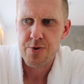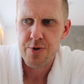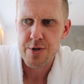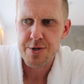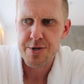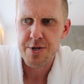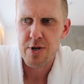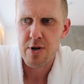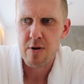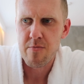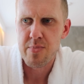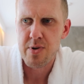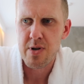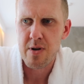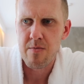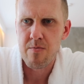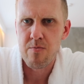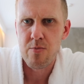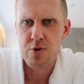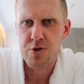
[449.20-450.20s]
to, co
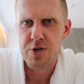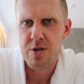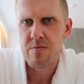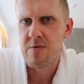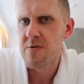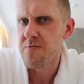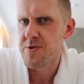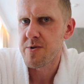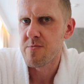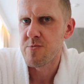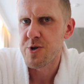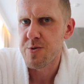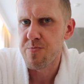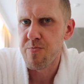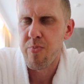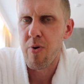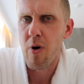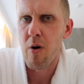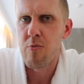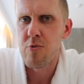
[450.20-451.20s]
robię, może mi w czymś
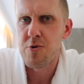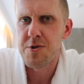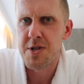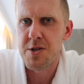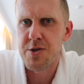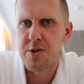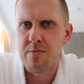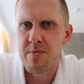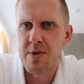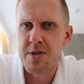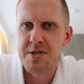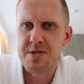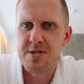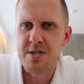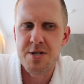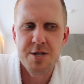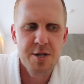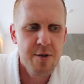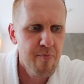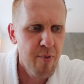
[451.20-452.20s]
pomóc, natomiast
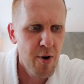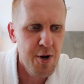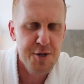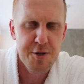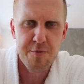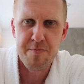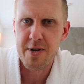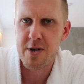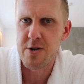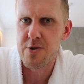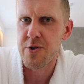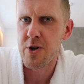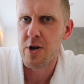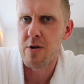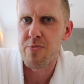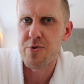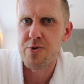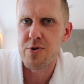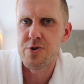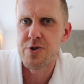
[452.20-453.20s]
ten sposób, jaki do
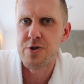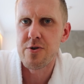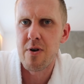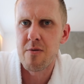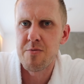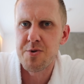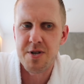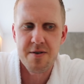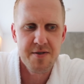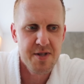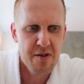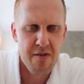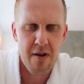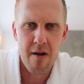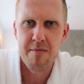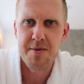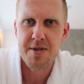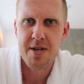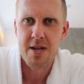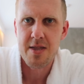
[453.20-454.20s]
tego podchodziłem, że
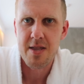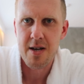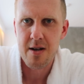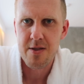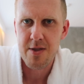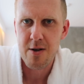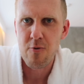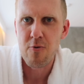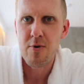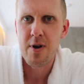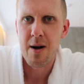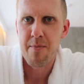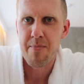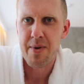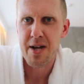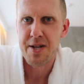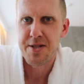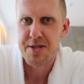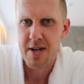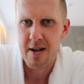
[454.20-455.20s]
stawałem z rana nauka,
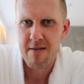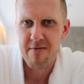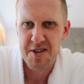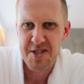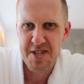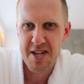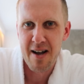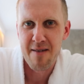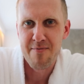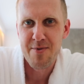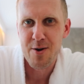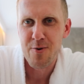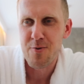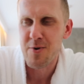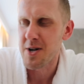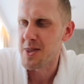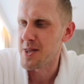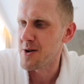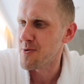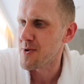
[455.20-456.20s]
praca, wracałem
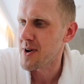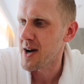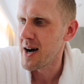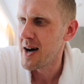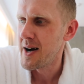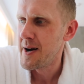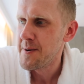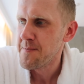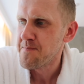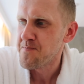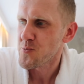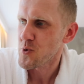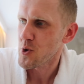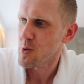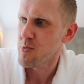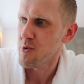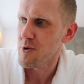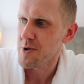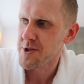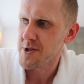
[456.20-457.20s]
nauka, nauka, to
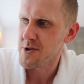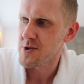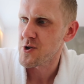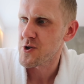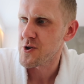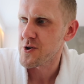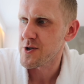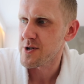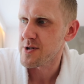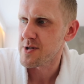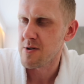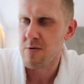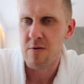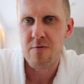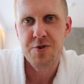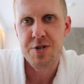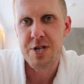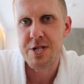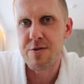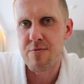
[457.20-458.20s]
było coś
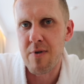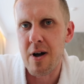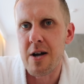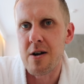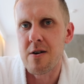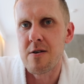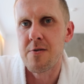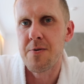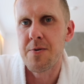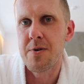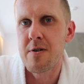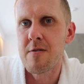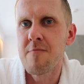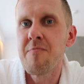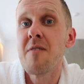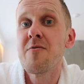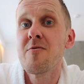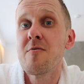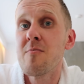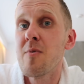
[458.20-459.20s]
całkowicie złego. I w
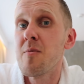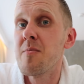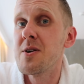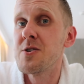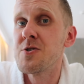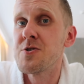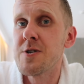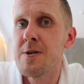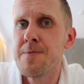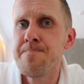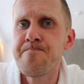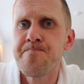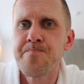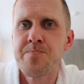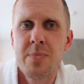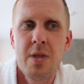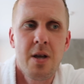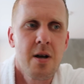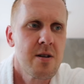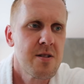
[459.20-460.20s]
pewnym momencie
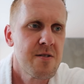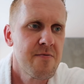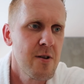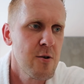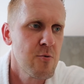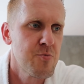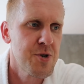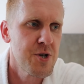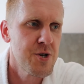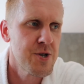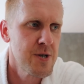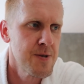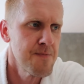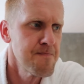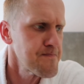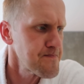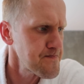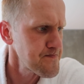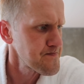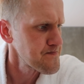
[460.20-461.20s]
e, z wielu przyczyn
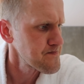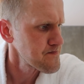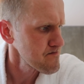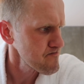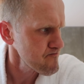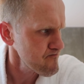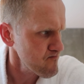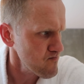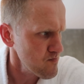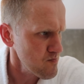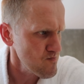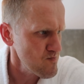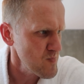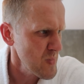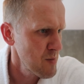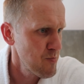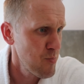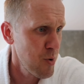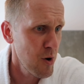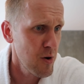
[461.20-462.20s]

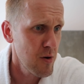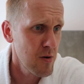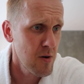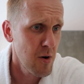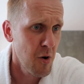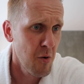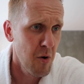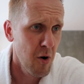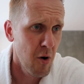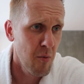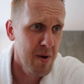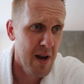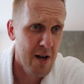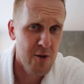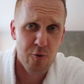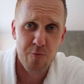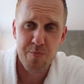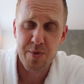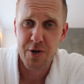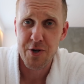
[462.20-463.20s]
po
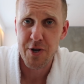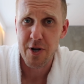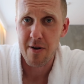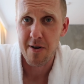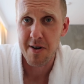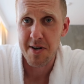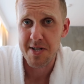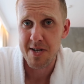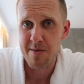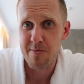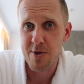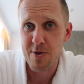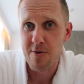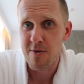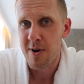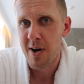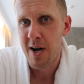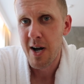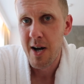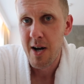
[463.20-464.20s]
oblaniu pierwszego
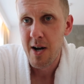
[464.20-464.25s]
egzaminu